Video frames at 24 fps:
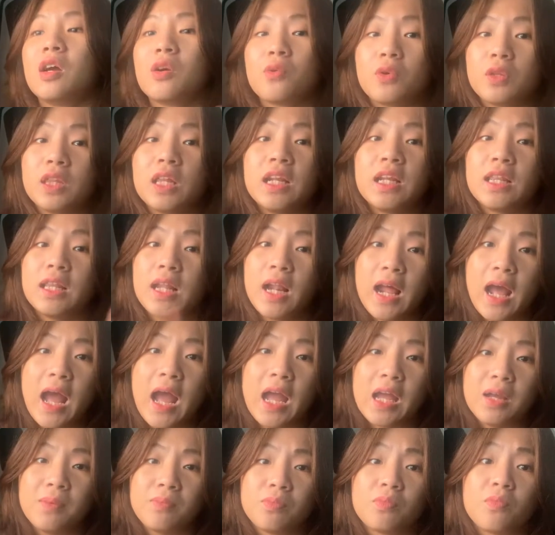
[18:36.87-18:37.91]
cuốn sách này rất là
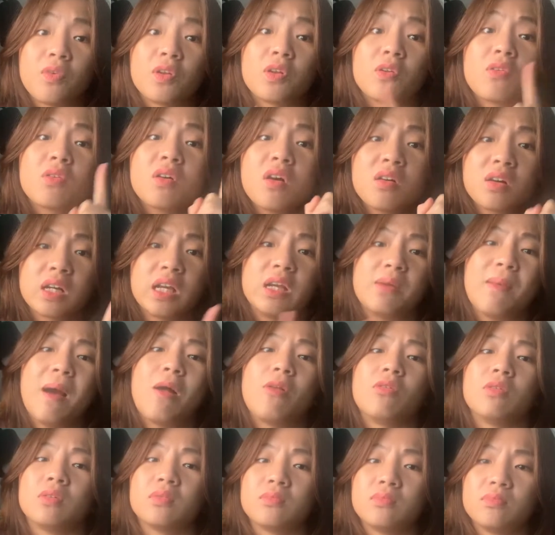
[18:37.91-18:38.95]
hay và nó cực kỳ
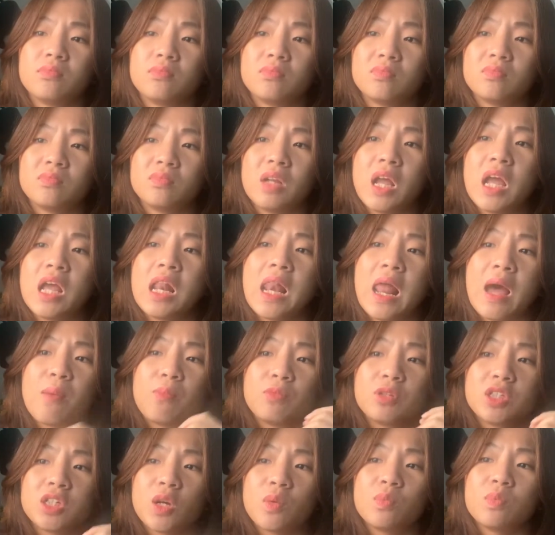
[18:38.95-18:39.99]
bạo lực đây là
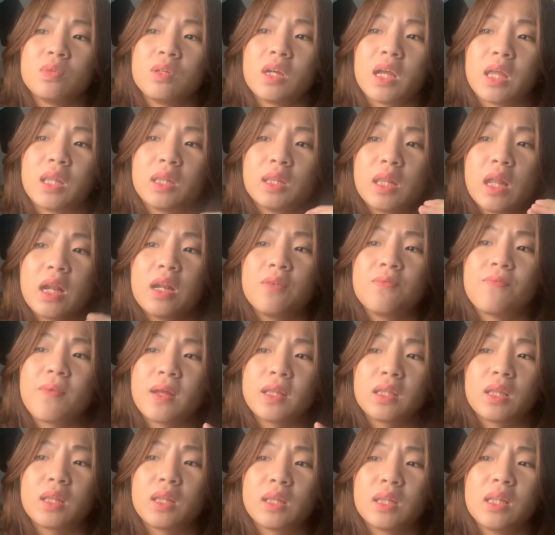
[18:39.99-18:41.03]
một trong những cái series
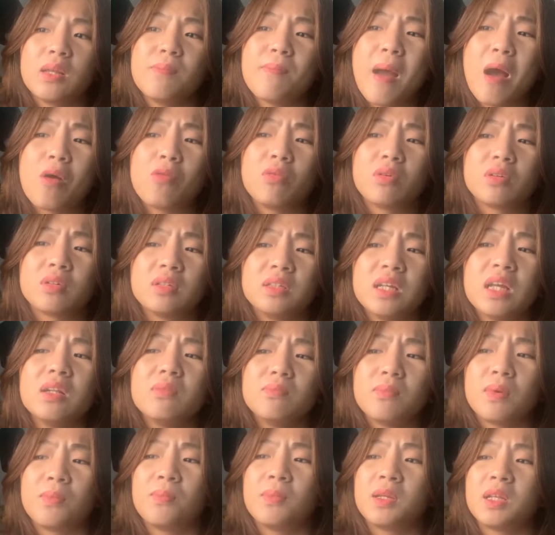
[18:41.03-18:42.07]
fantasy bạo lực nhất
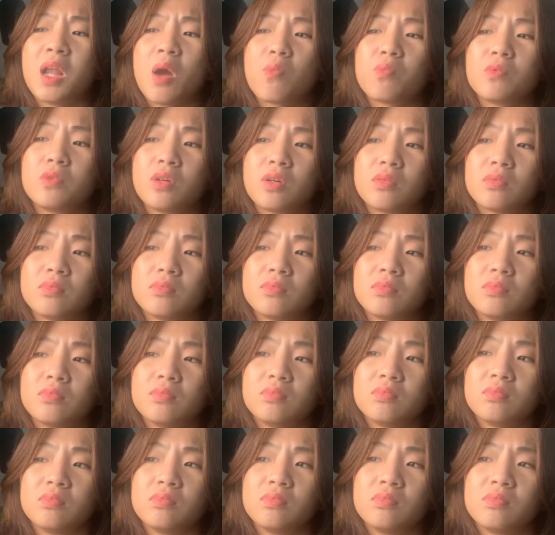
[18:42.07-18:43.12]
mà mình đọc được
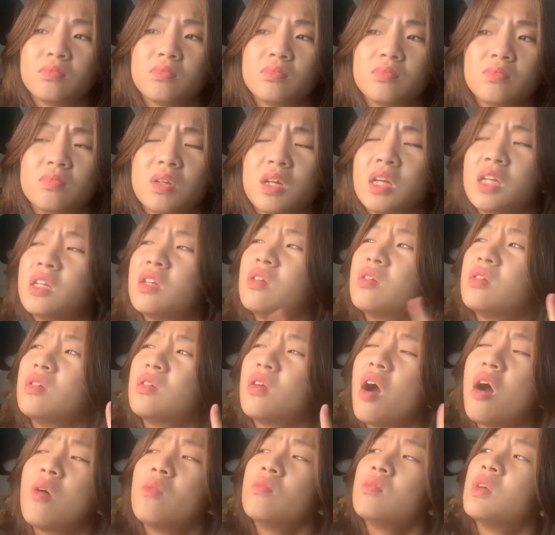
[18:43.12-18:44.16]
và hình như
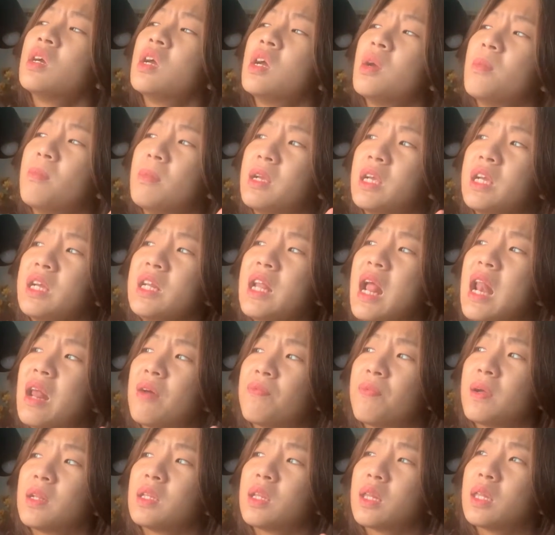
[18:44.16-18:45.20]
không mình nghĩ đây
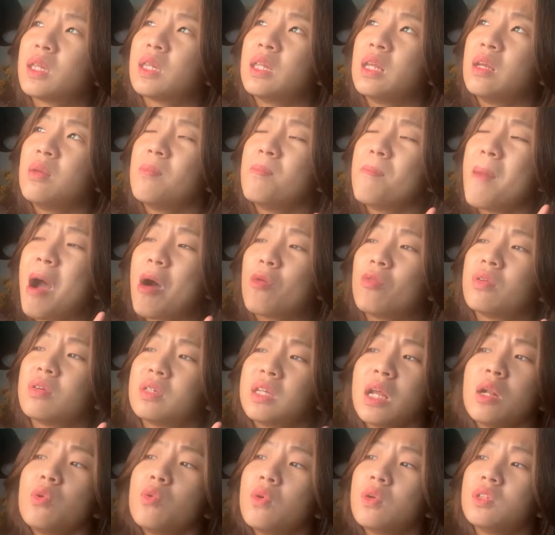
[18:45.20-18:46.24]
là fantasy bạo lực
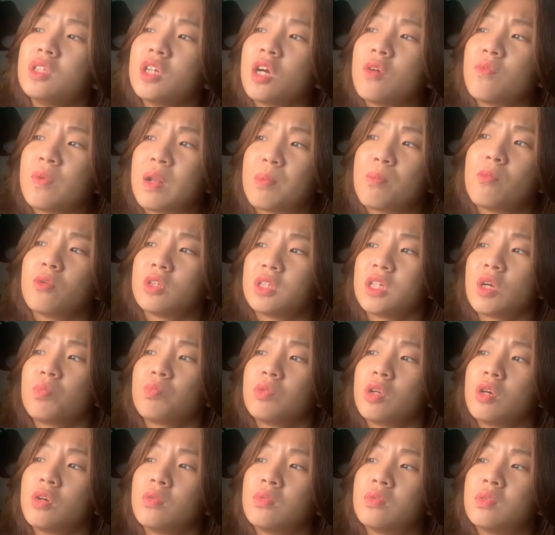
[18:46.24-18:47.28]
nhất luôn chứ không phải là một
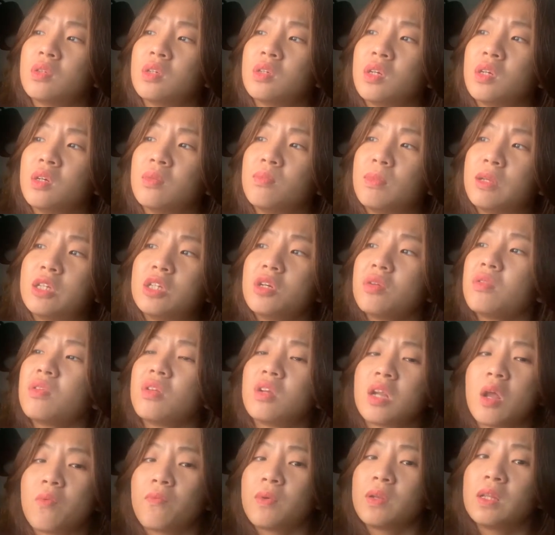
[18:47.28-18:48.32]
trong đâu mình chưa
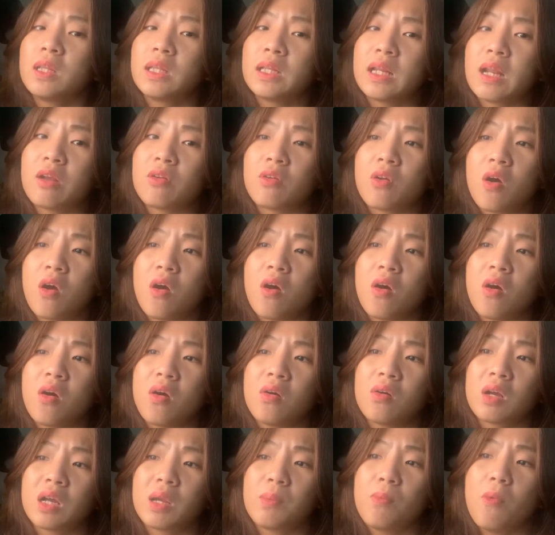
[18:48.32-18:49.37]
giờ đọc fanfiction là
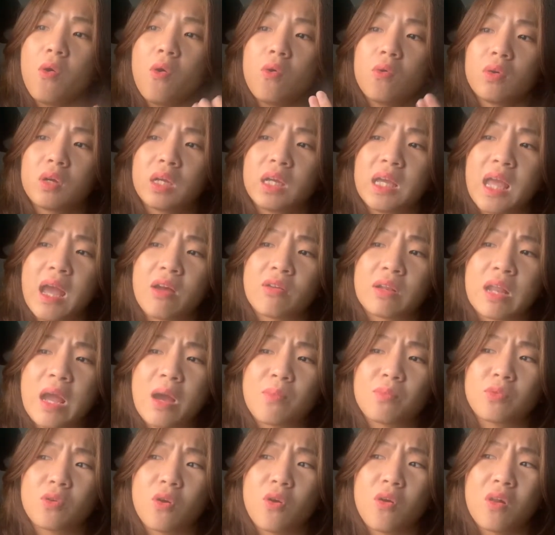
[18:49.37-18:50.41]
nó cái bộ kìa
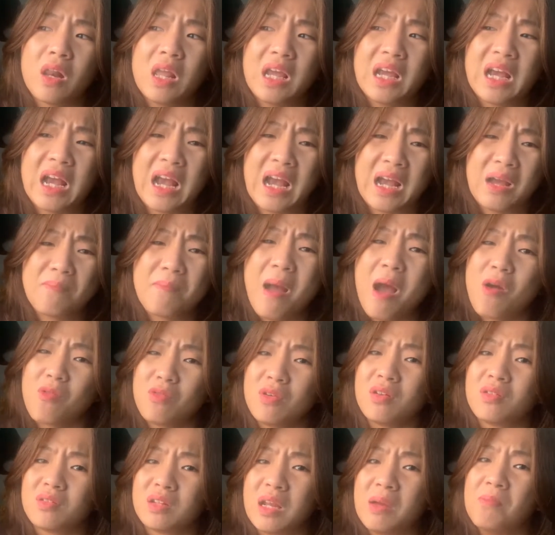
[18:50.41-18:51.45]
nào nó lại cái bạo
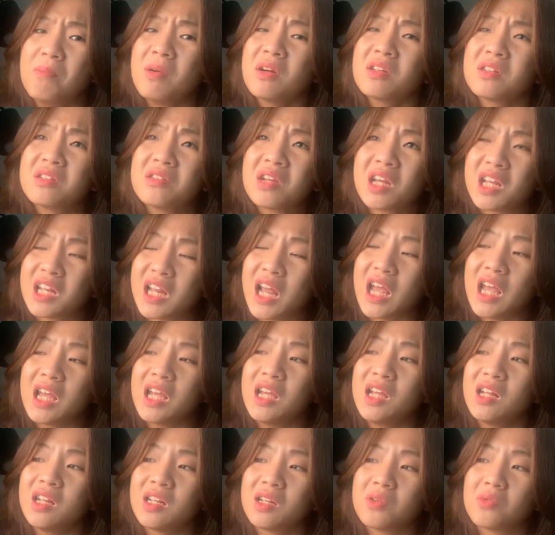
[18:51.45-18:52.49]
lực đến mức như thế này
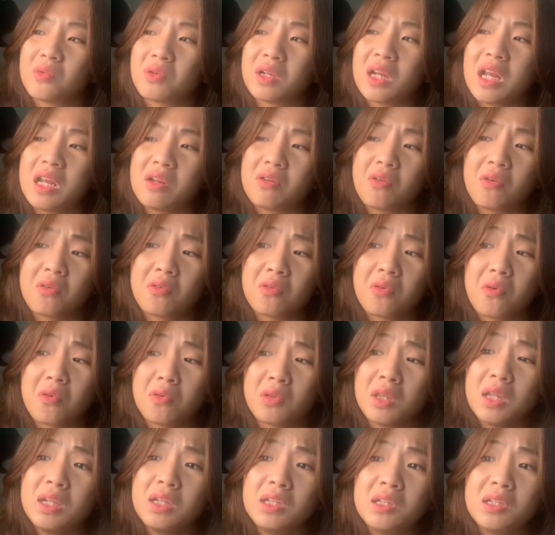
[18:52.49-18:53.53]
ý. thì cuốn này nó
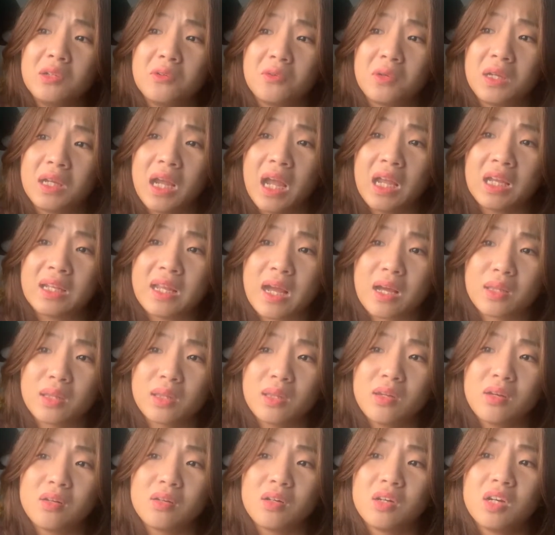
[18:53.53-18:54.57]
có rất nhiều hình ảnh đáng
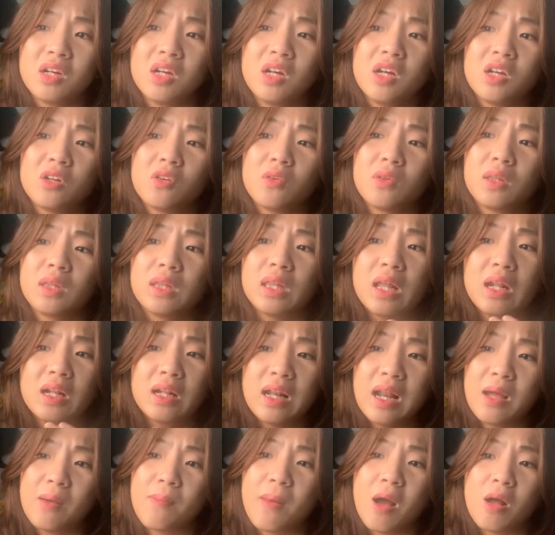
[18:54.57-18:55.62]
sợ nó rất
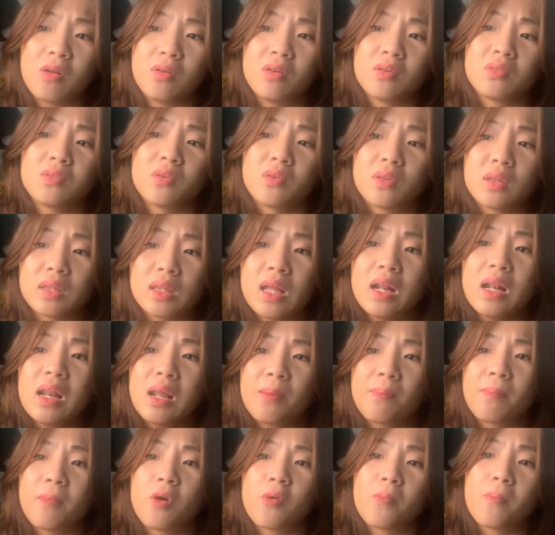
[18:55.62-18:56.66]
là bạo lực nó rất là
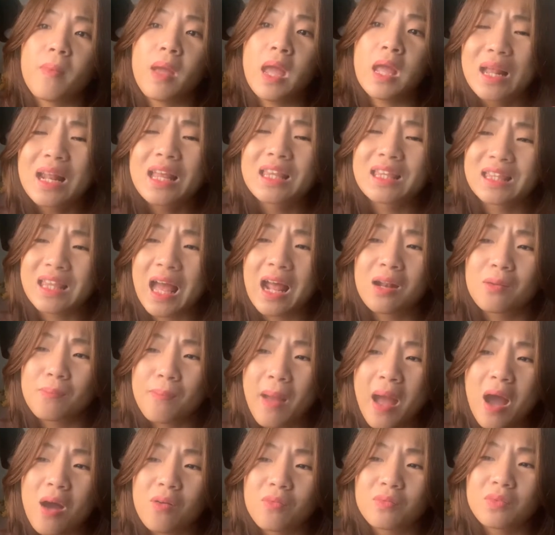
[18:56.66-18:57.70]
máu me rất là tàn
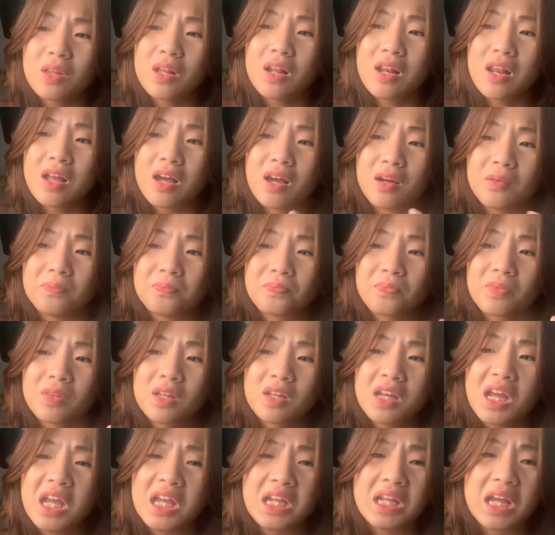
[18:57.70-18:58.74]
bạo rất là
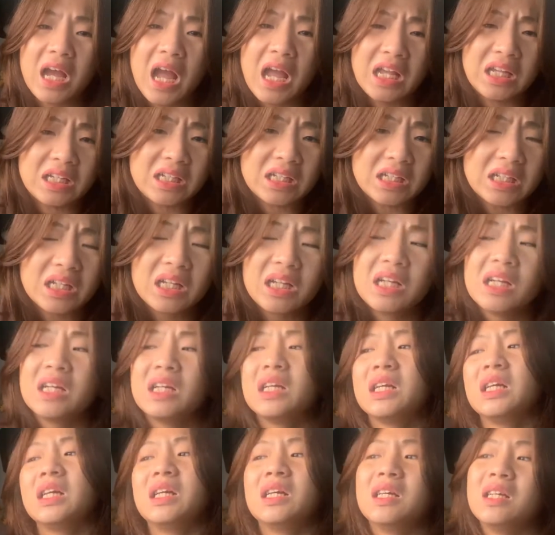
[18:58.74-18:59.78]
hình ảnh
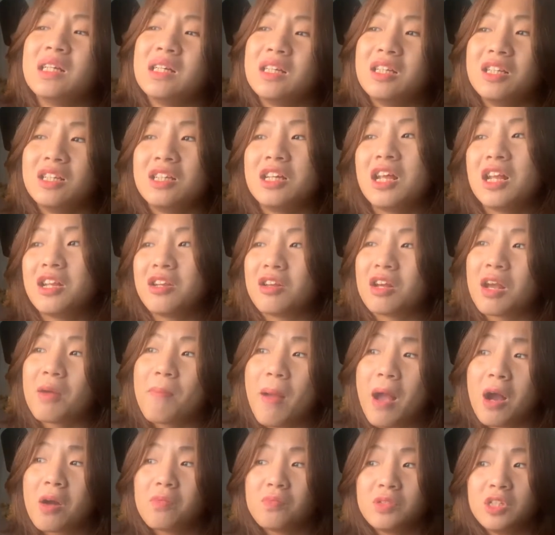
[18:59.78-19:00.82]
nên nếu các
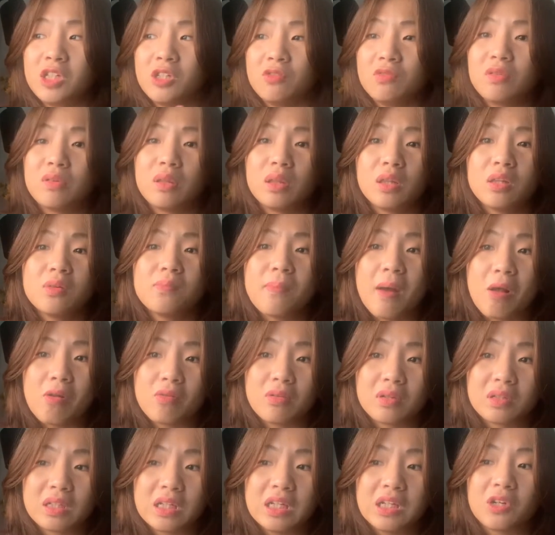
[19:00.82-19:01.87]
bạn không chịu được sự bạo
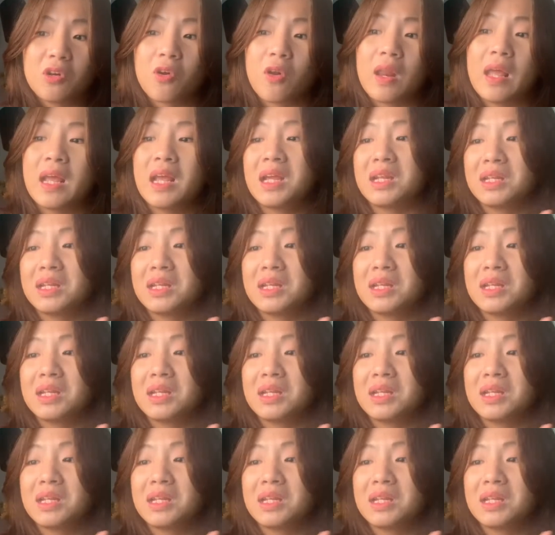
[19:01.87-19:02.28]
lực thì có lẽ